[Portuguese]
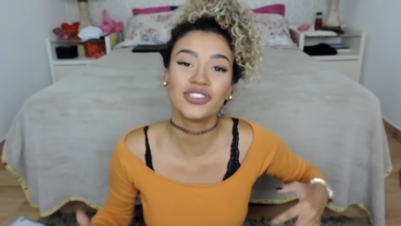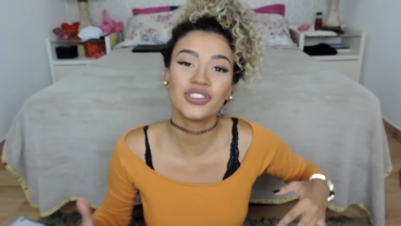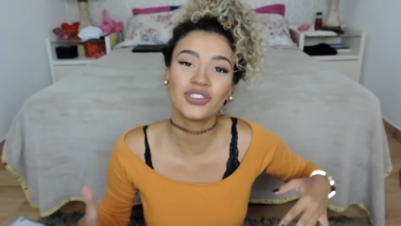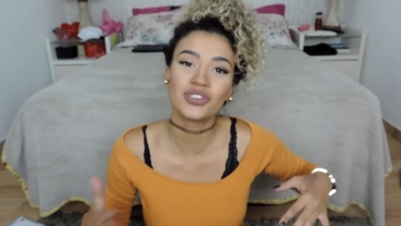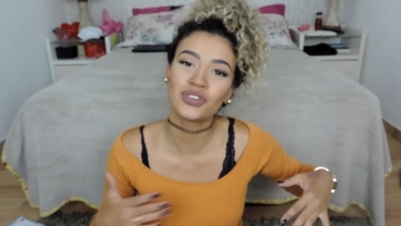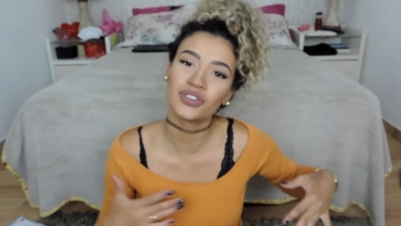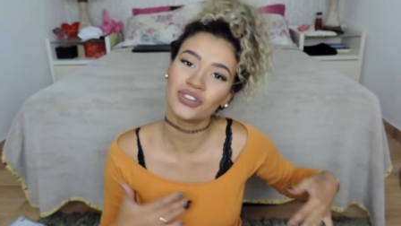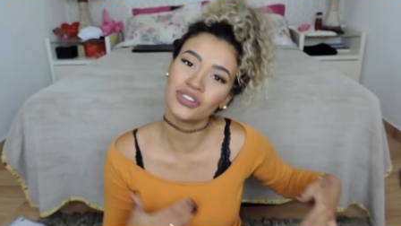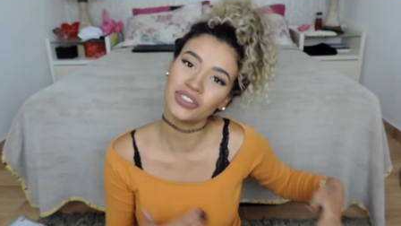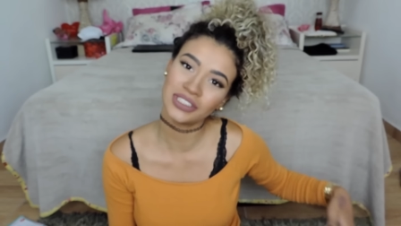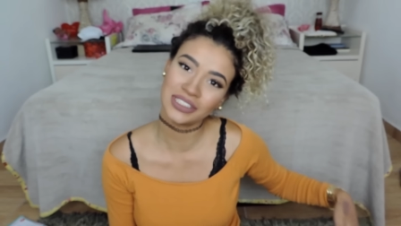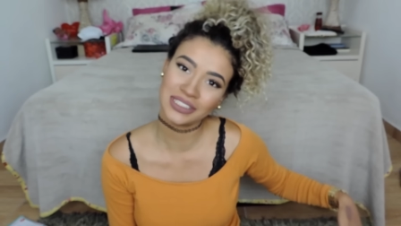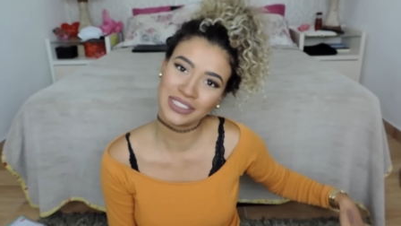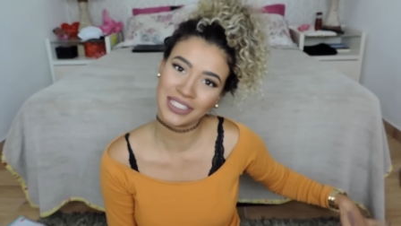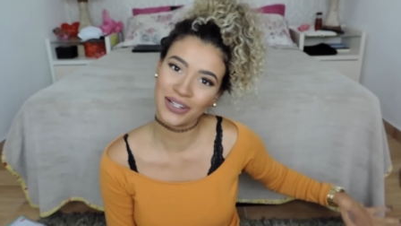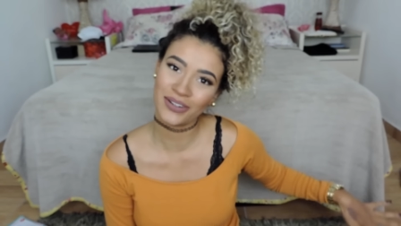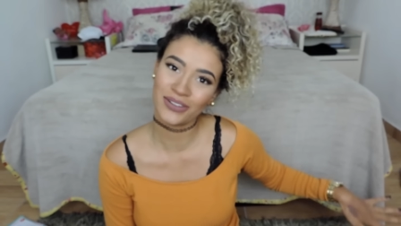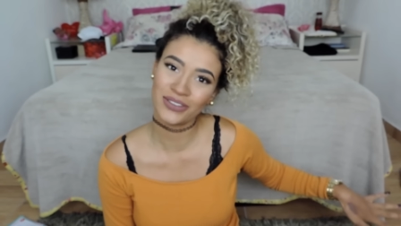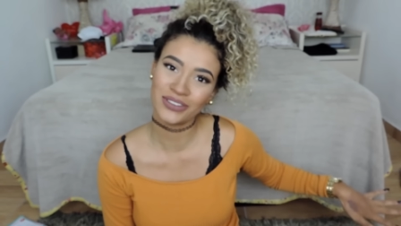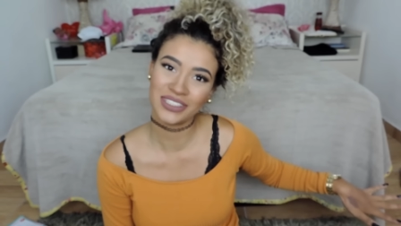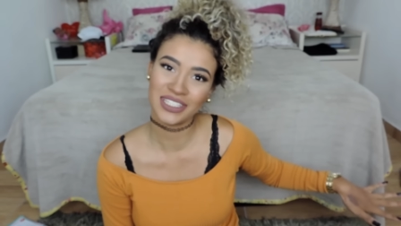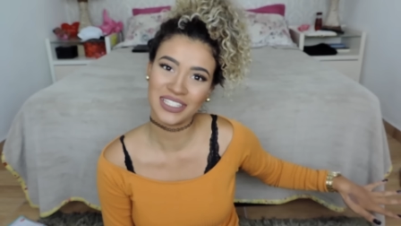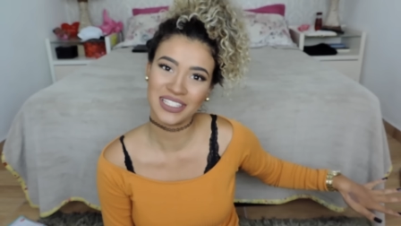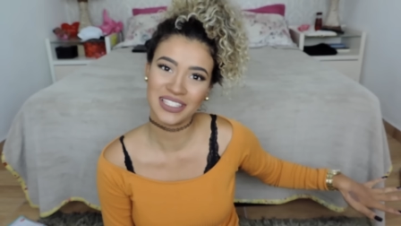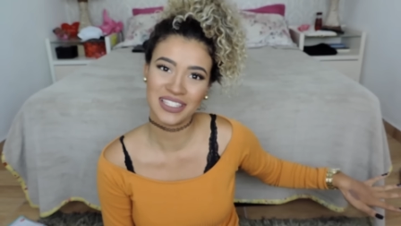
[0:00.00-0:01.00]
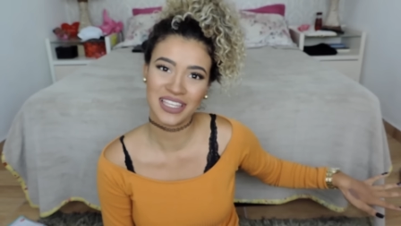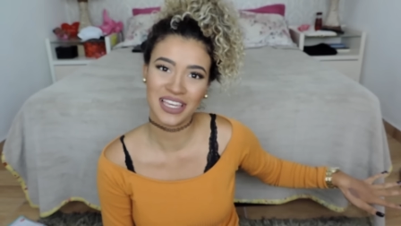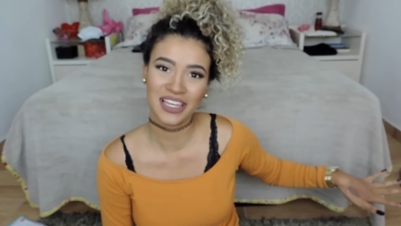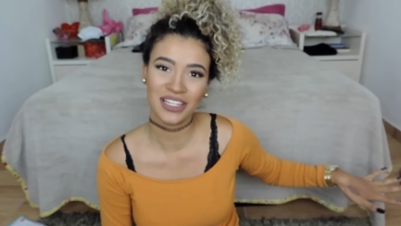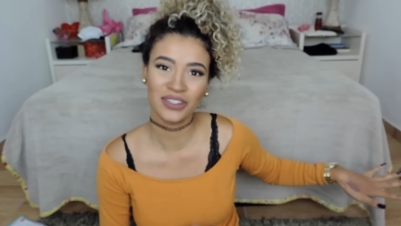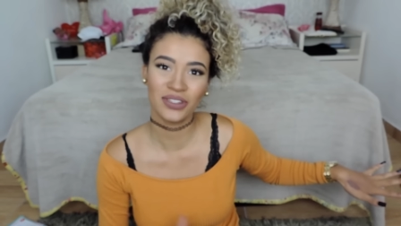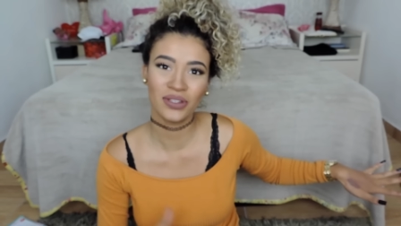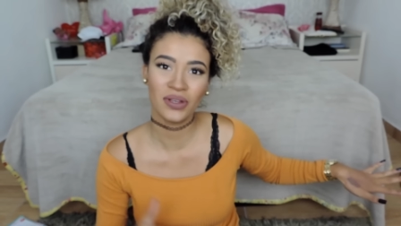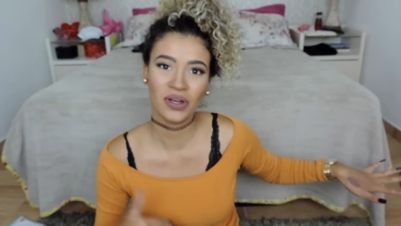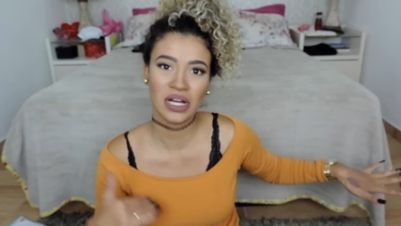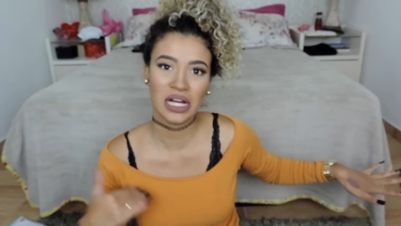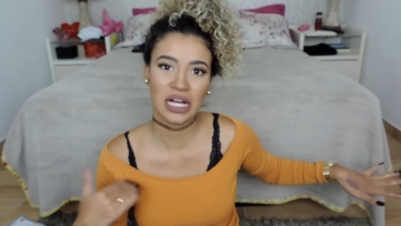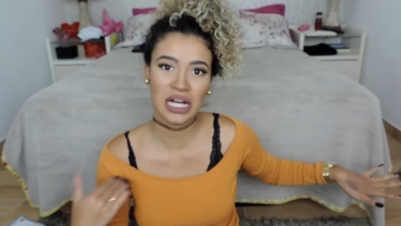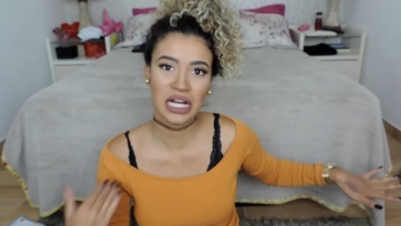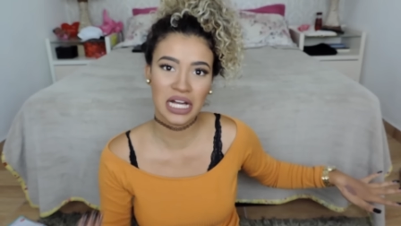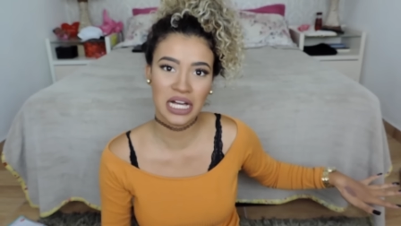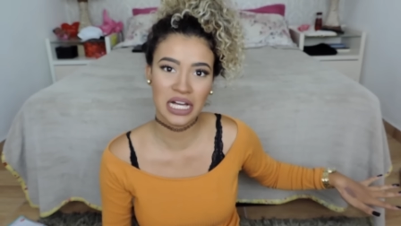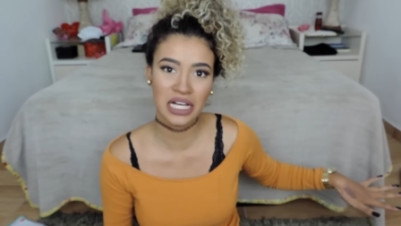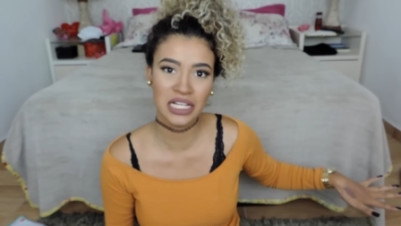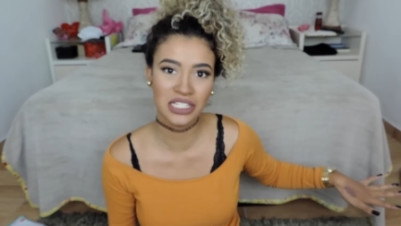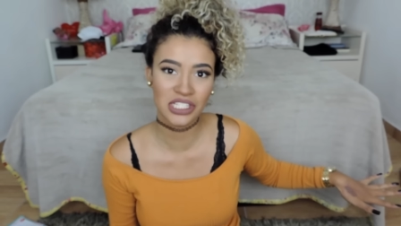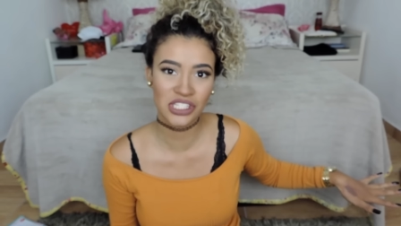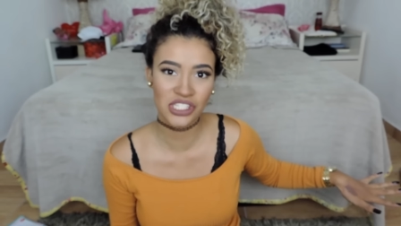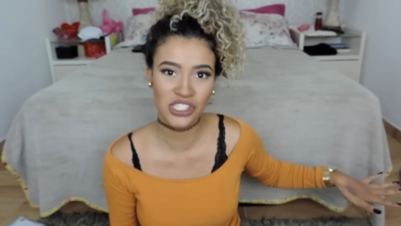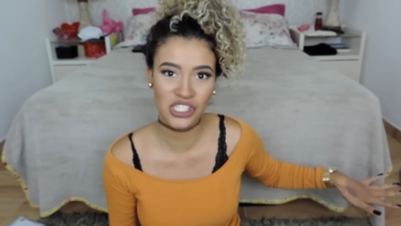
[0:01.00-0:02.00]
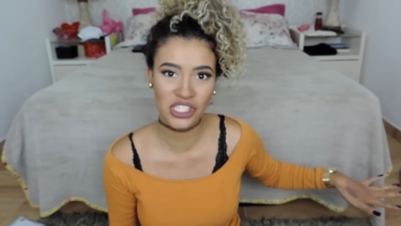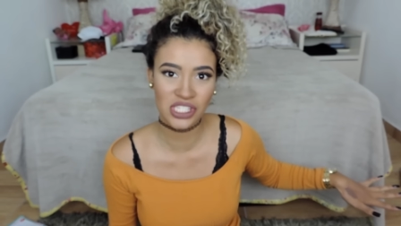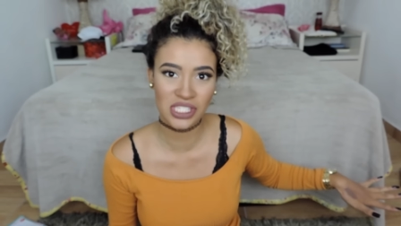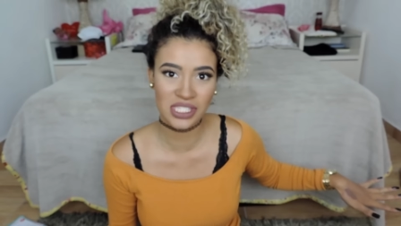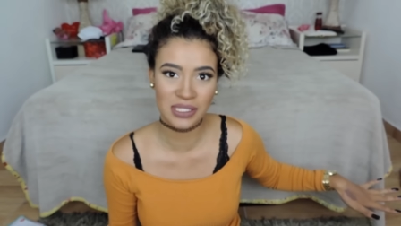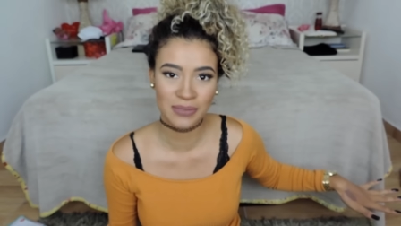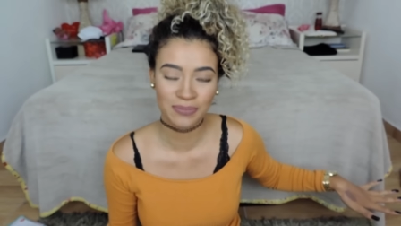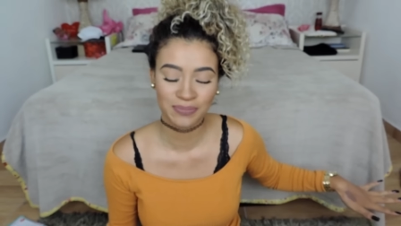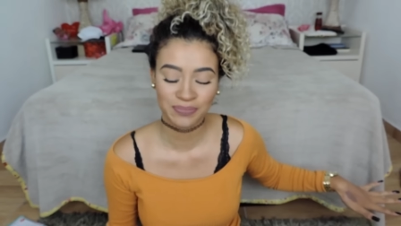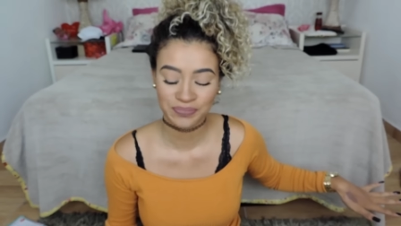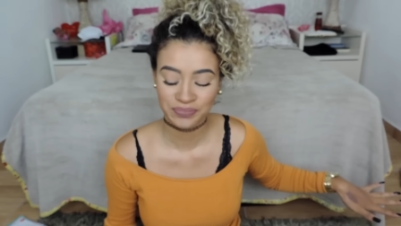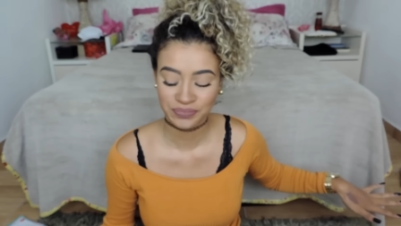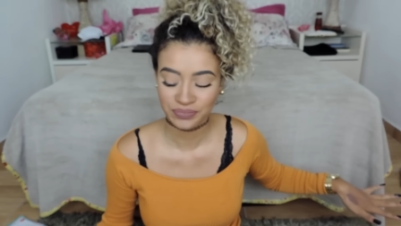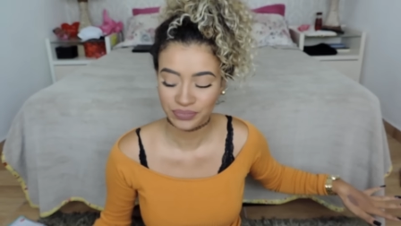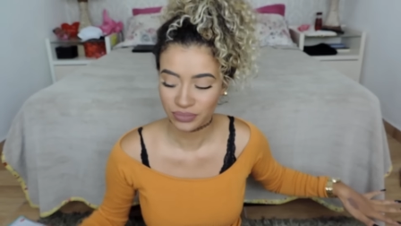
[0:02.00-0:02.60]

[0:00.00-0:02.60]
de tudo que tá acontecendo antes